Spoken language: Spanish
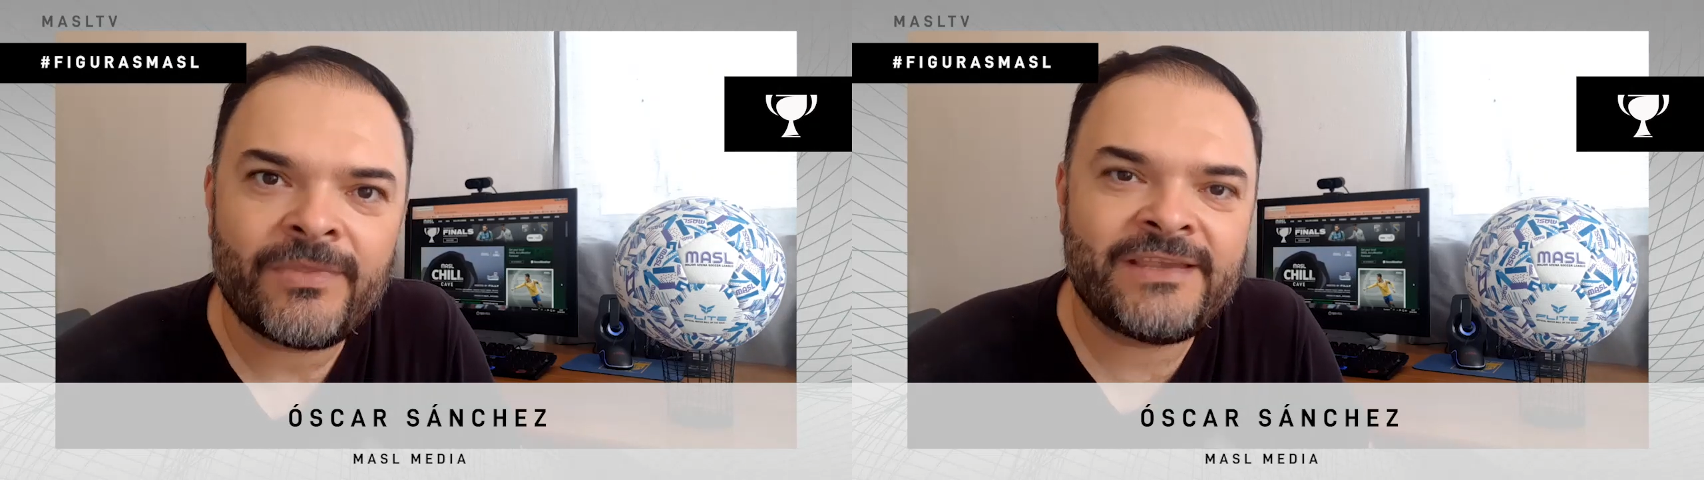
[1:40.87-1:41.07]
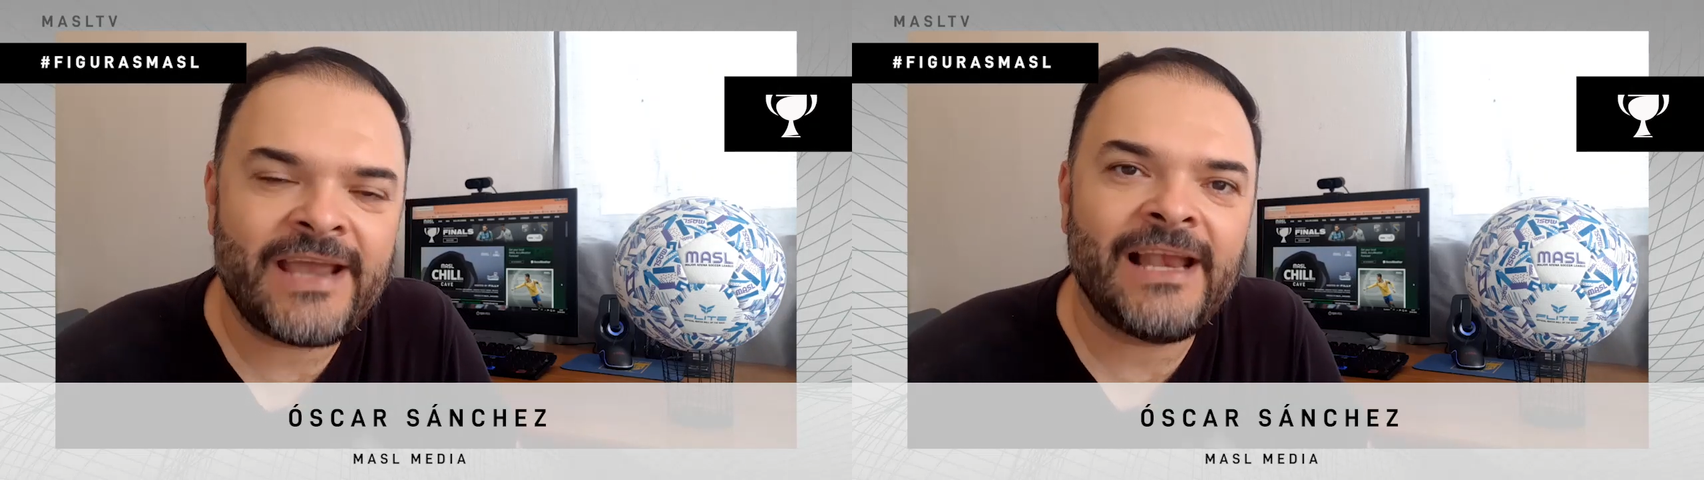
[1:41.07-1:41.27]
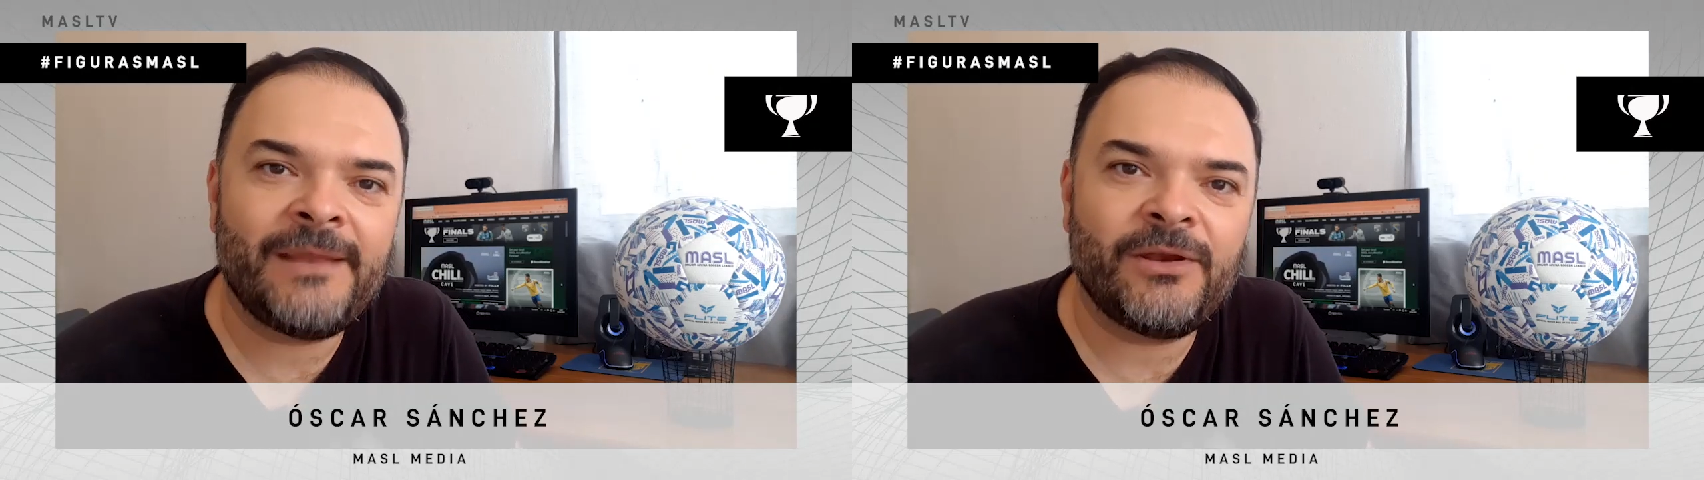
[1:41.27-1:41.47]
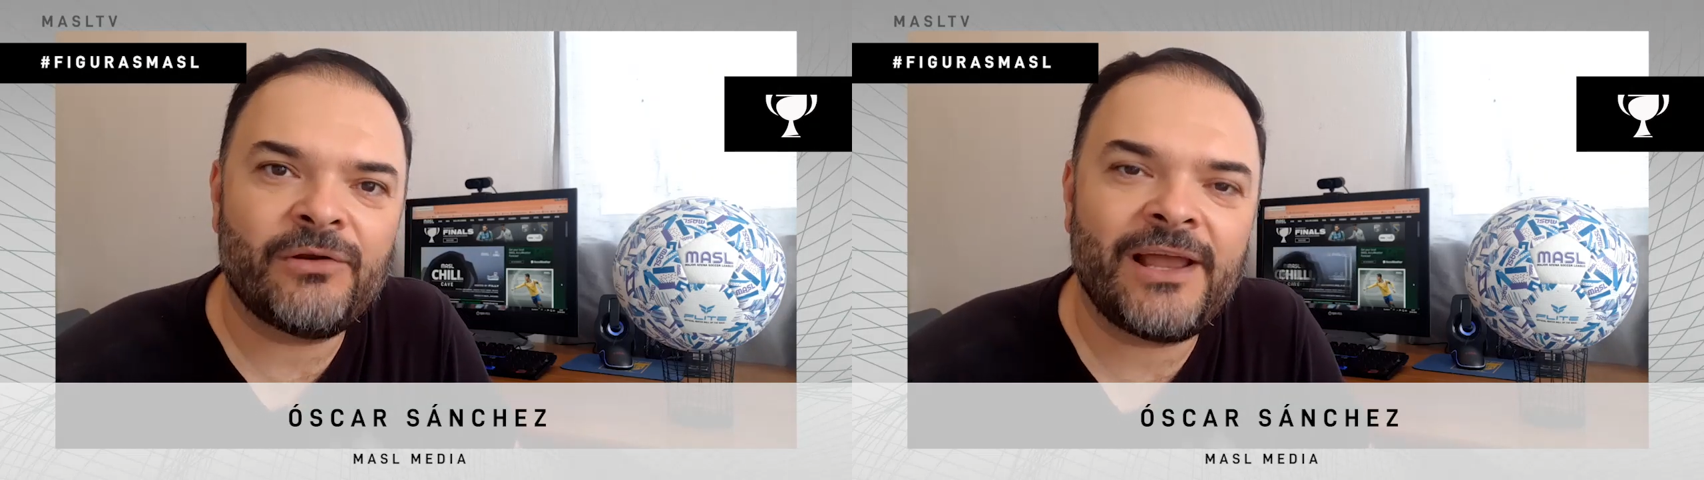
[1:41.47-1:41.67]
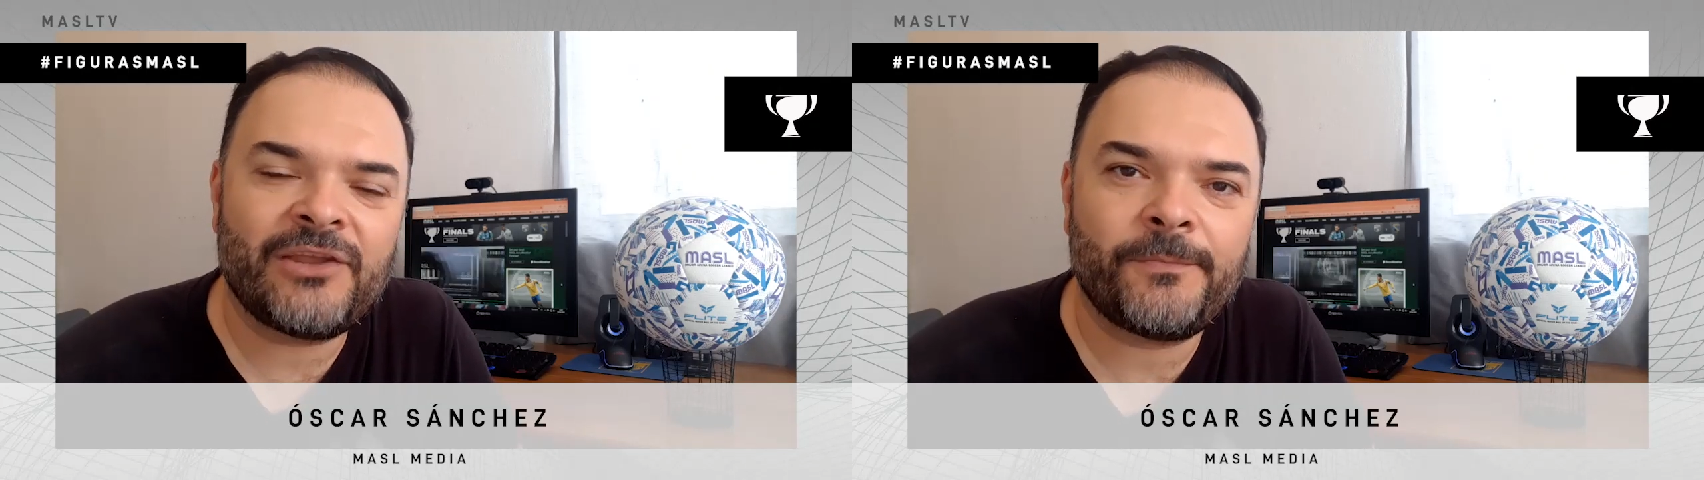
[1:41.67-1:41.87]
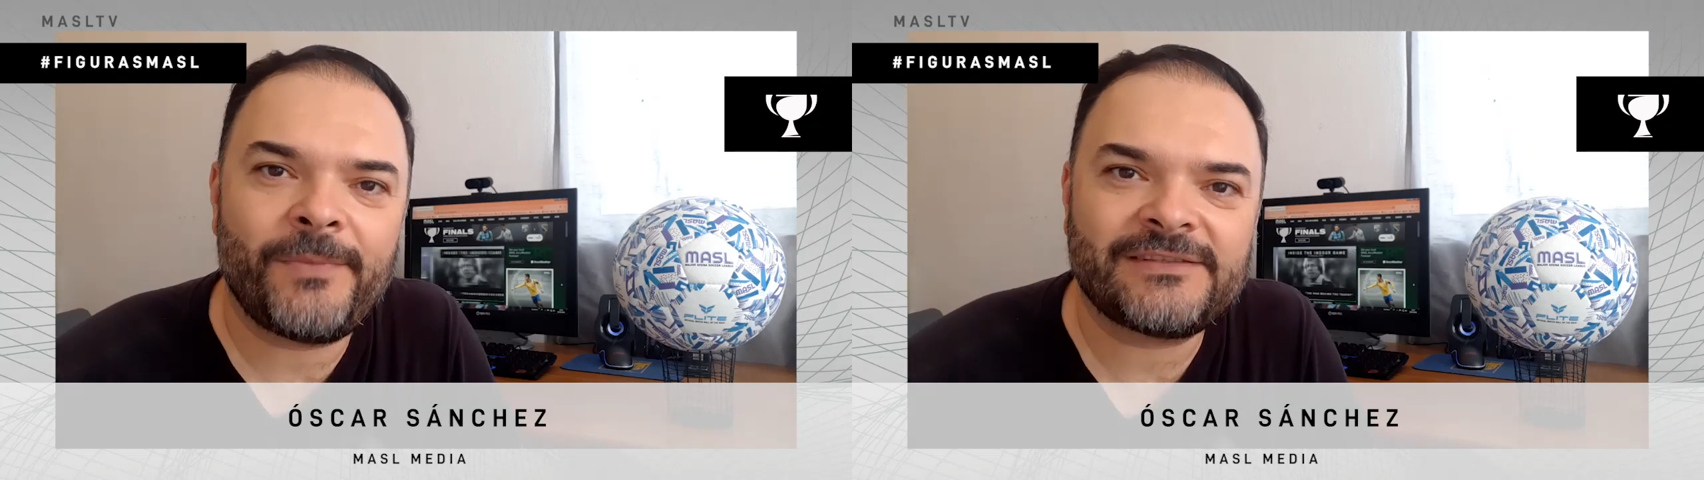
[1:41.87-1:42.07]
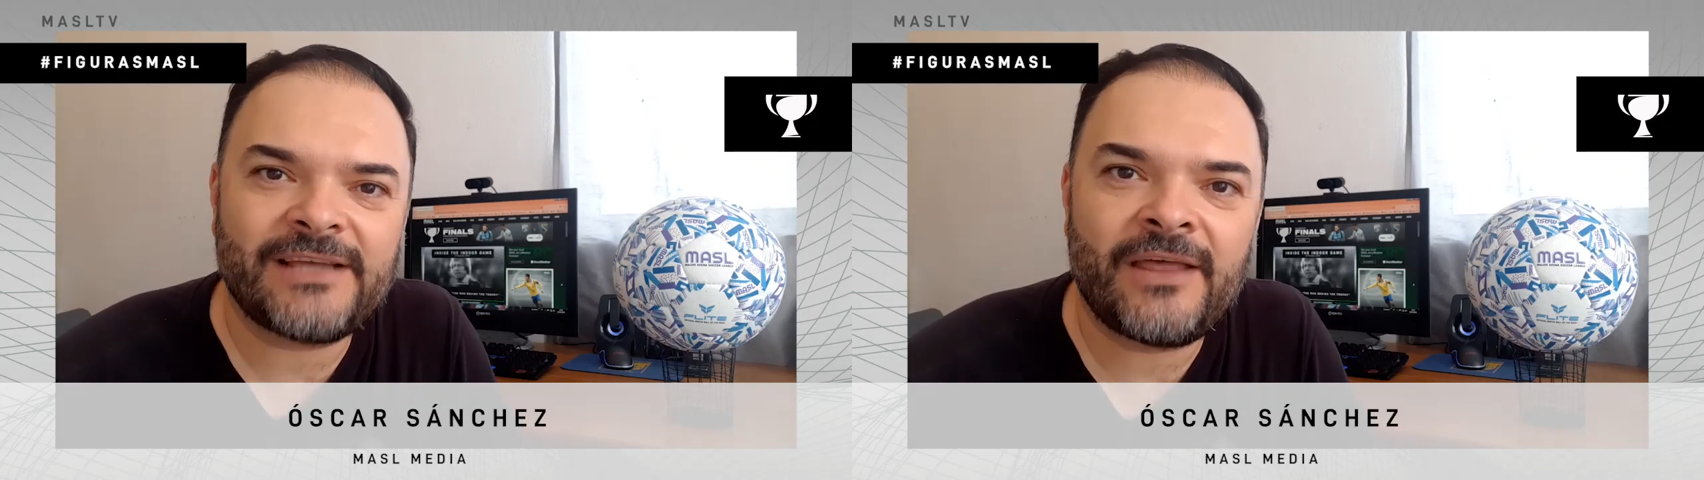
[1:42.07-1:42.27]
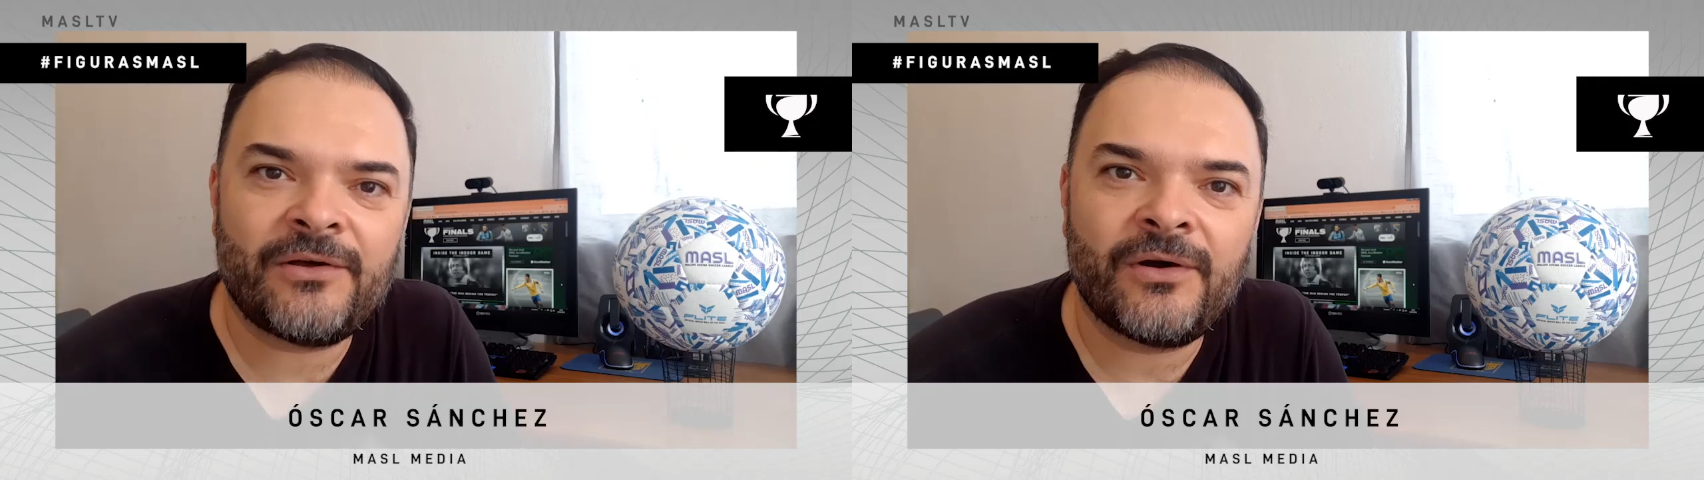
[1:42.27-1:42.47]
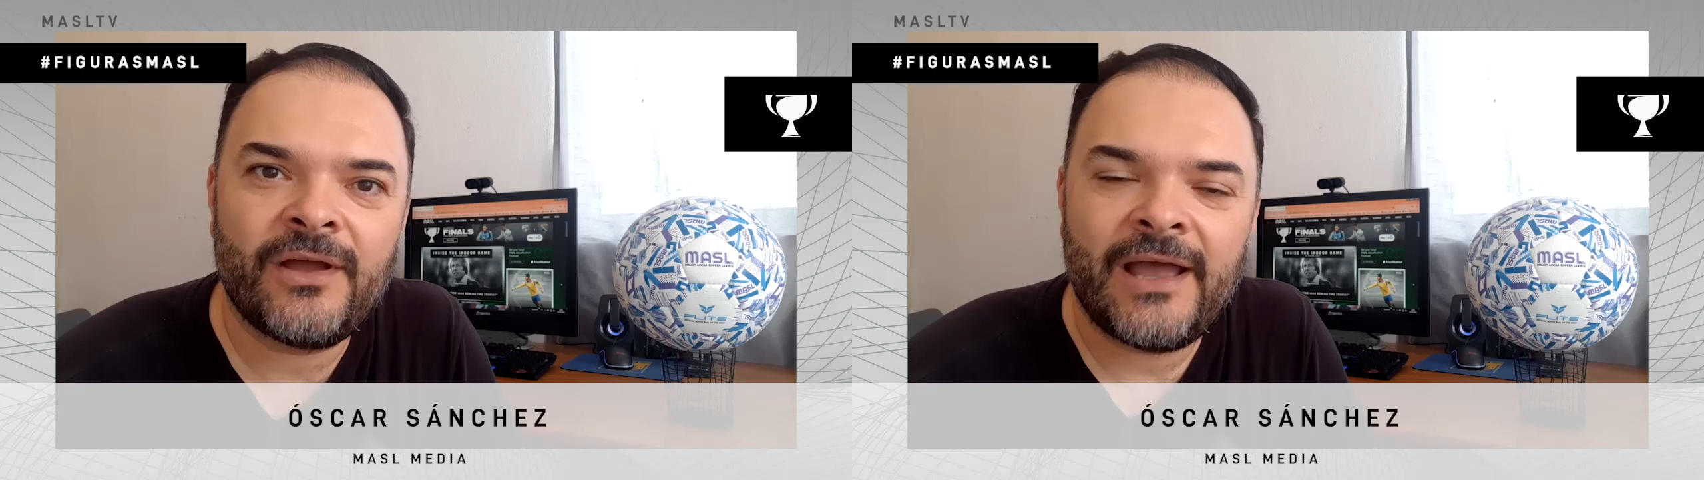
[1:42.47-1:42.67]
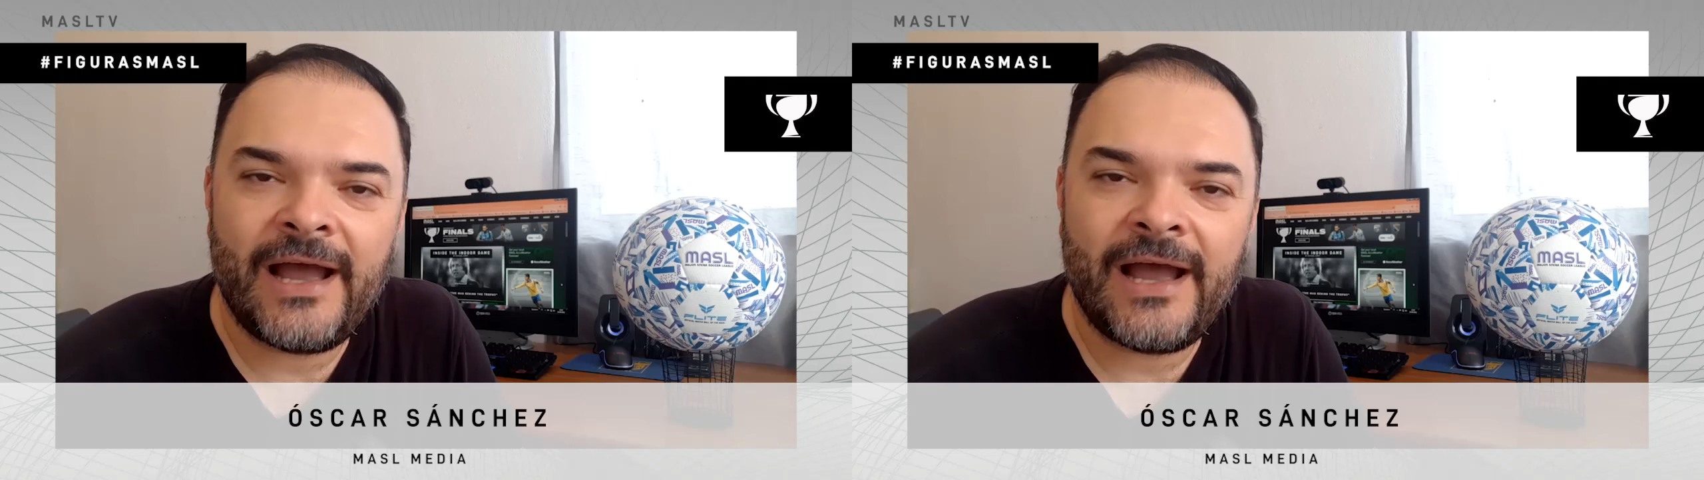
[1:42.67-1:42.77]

ya eliminó el año pasado